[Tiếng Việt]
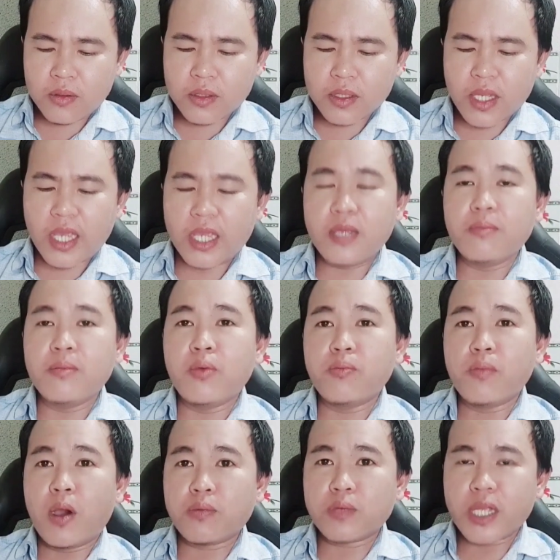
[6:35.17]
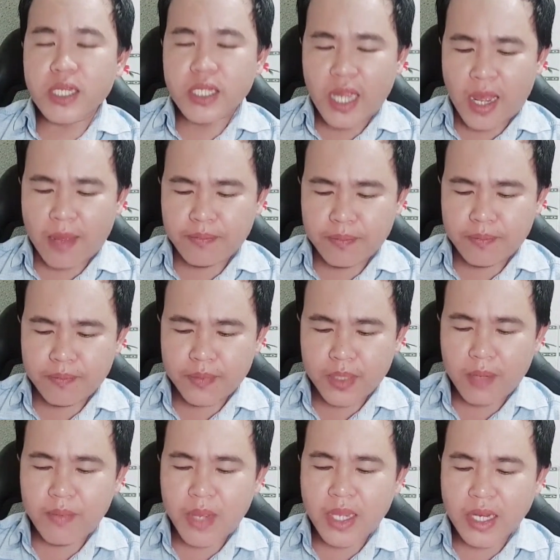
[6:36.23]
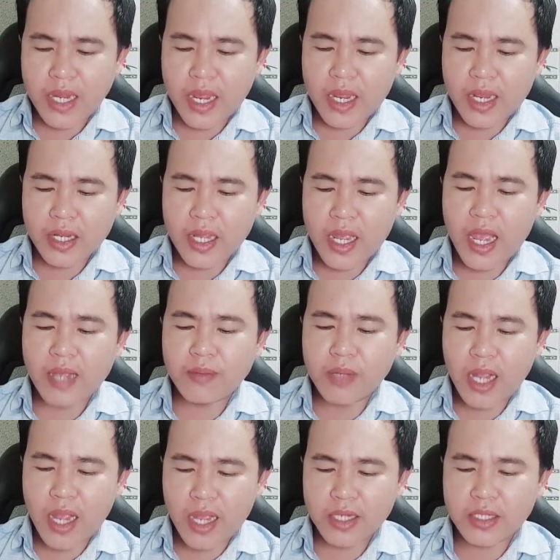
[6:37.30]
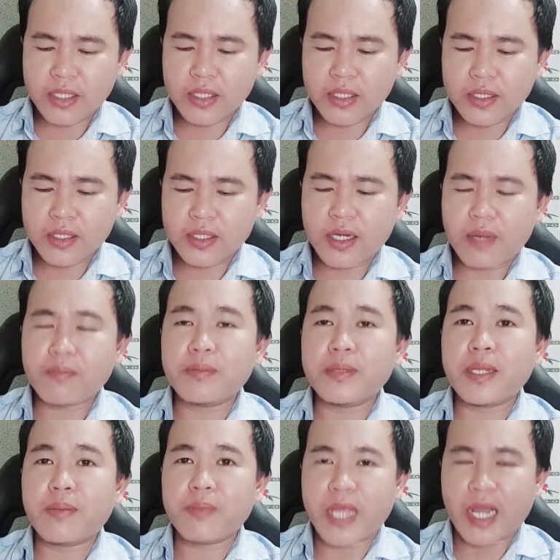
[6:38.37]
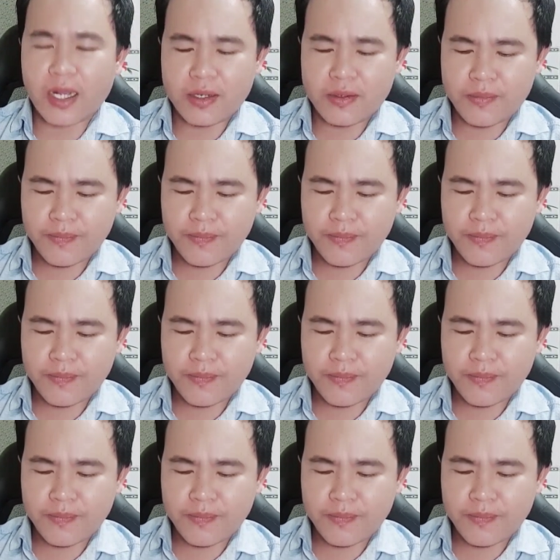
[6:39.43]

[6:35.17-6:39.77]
ngày mùng 1 tháng chạp năm 2022 năm nhâm dần